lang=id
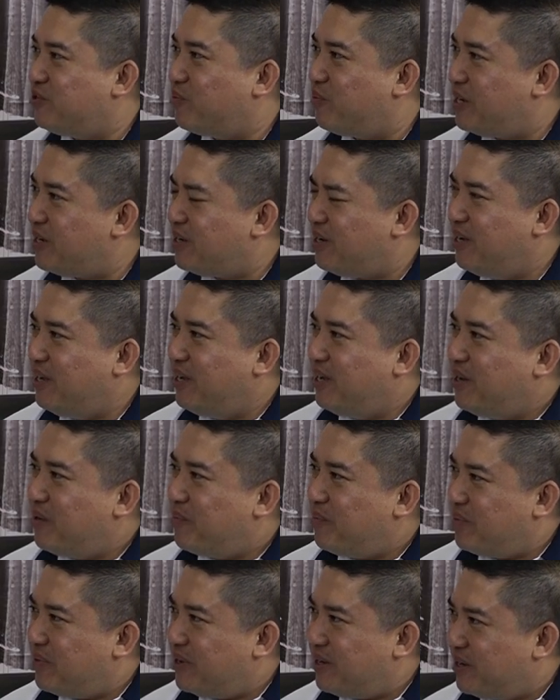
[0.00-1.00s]
Iya
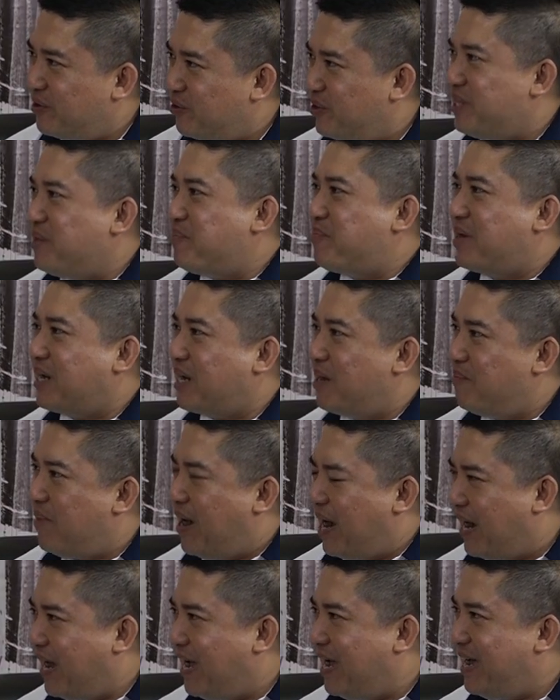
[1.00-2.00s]
bros. Ikuti
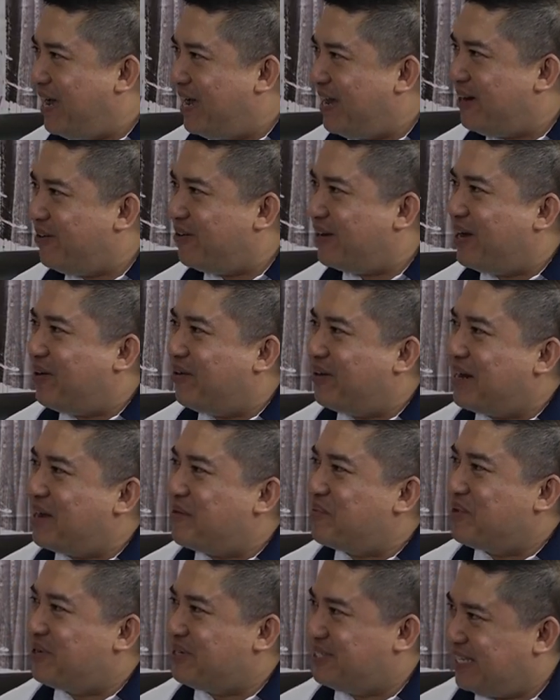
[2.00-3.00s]
perkembangan
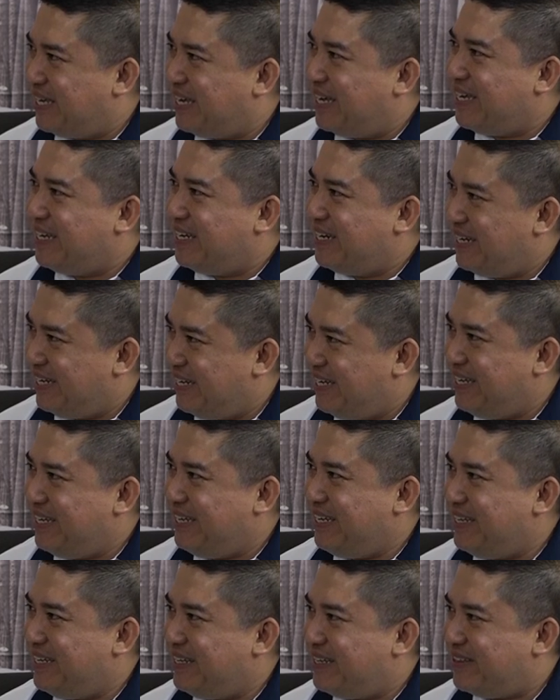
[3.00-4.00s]
orang-orang bros ya, iya, ini. Gitu.
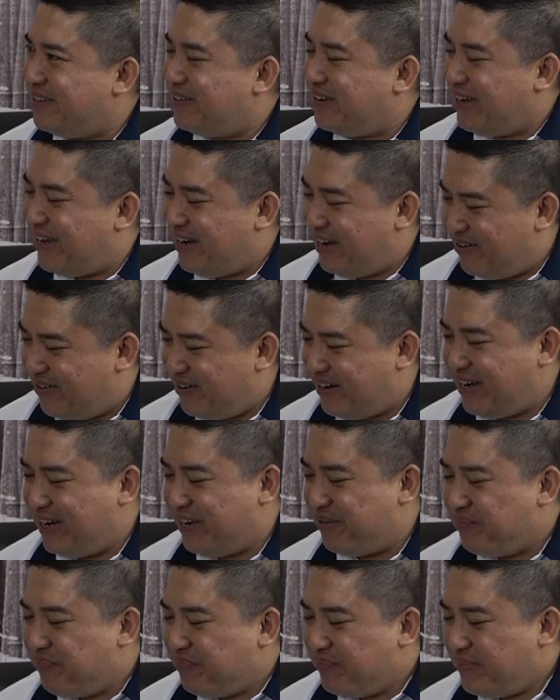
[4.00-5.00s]
gitu. Kan?
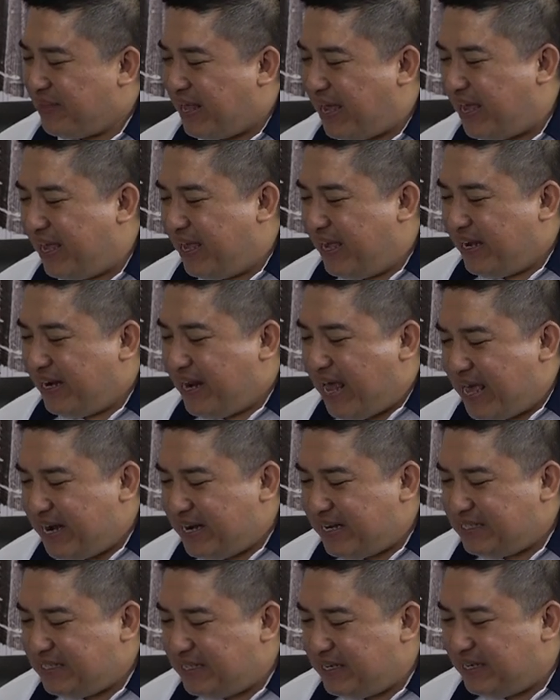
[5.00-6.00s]
Oke. Nah
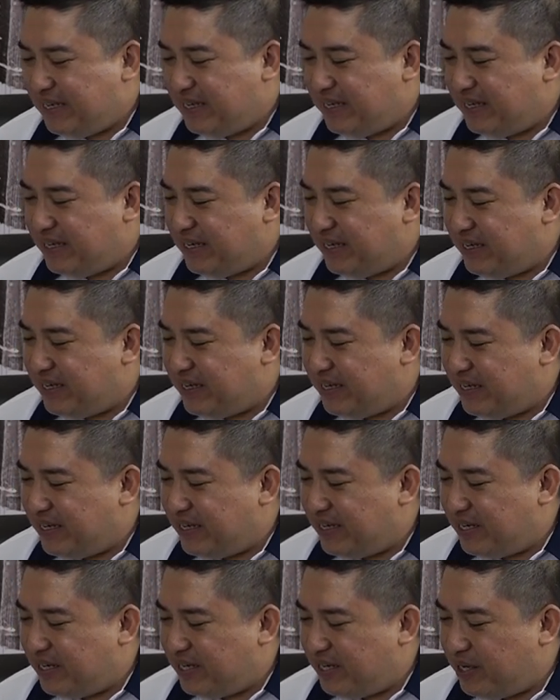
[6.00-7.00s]
dari si
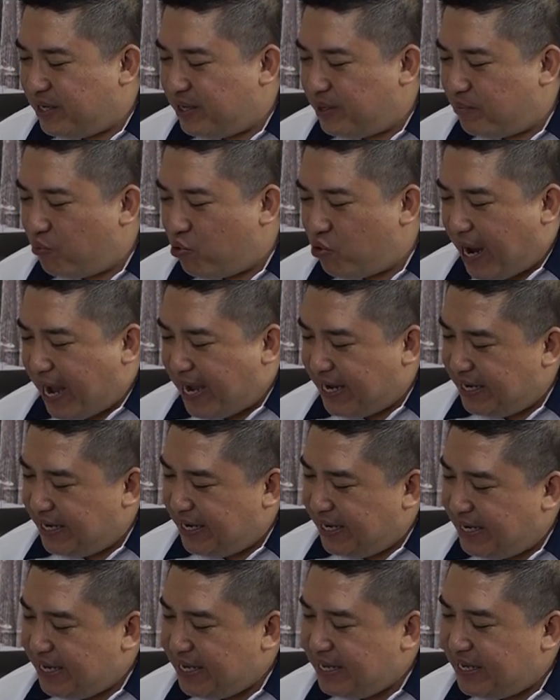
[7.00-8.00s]
uh, bunga
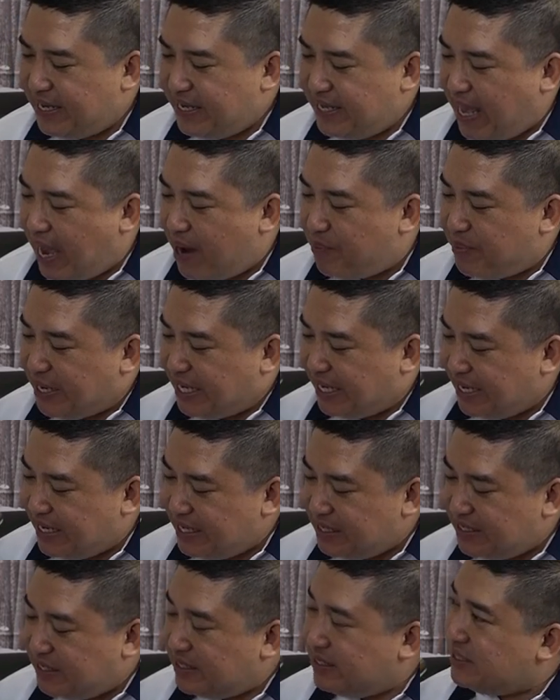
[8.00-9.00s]
ini ini hmm. yang
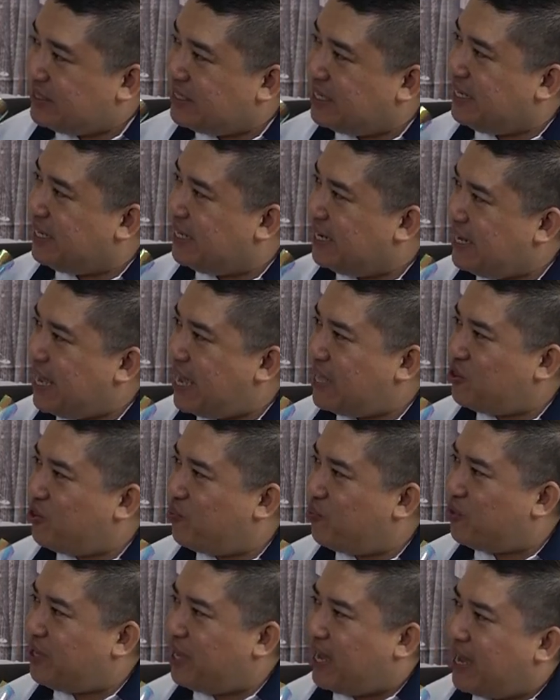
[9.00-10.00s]
bikin sendiri atau
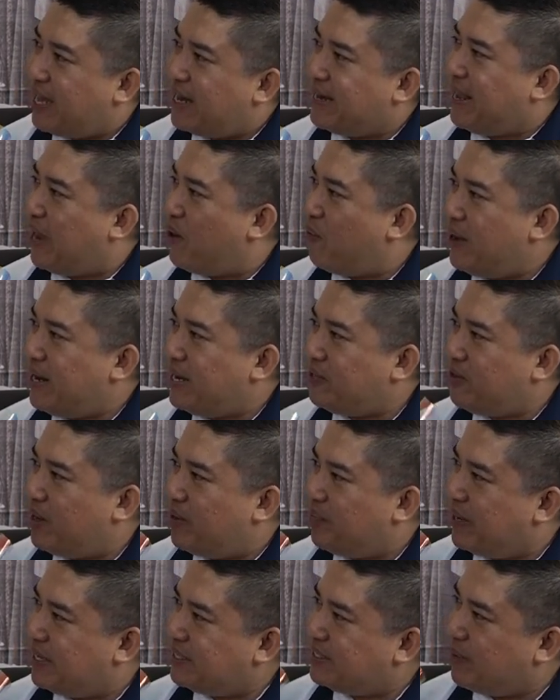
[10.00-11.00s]
punya karyawan atau
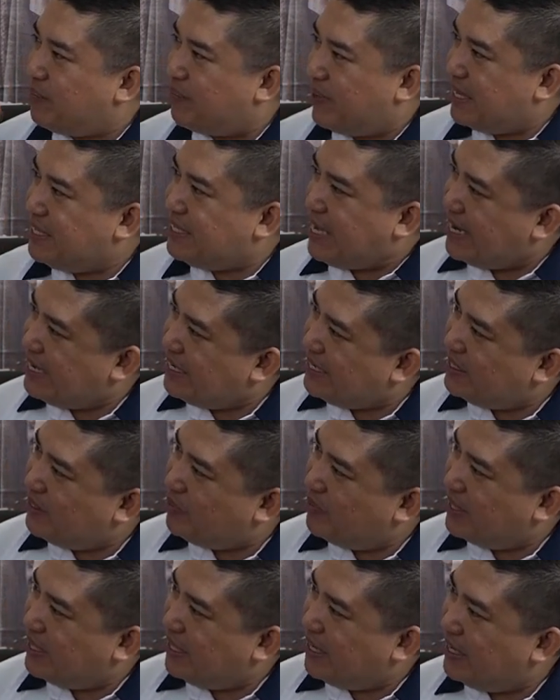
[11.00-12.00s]
apa sampai jadi
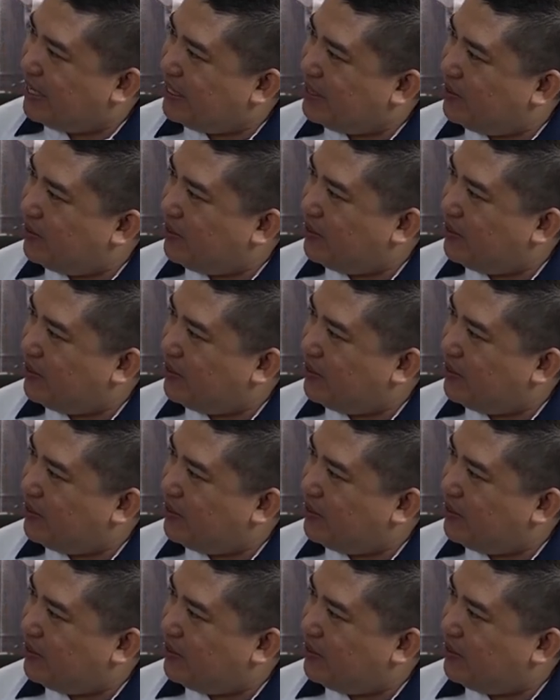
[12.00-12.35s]
seperti ya, itu?